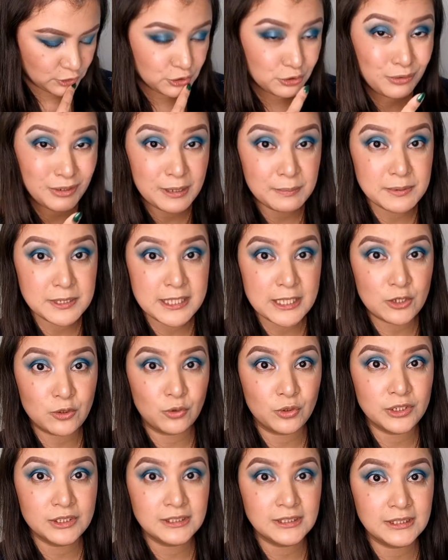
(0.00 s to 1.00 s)
yung
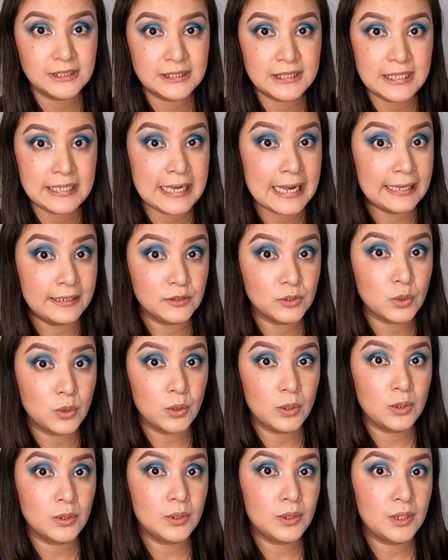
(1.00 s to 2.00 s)
lipstick ko hindi light
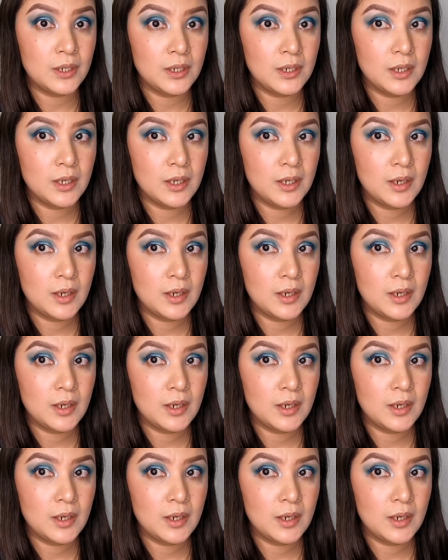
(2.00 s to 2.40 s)
color.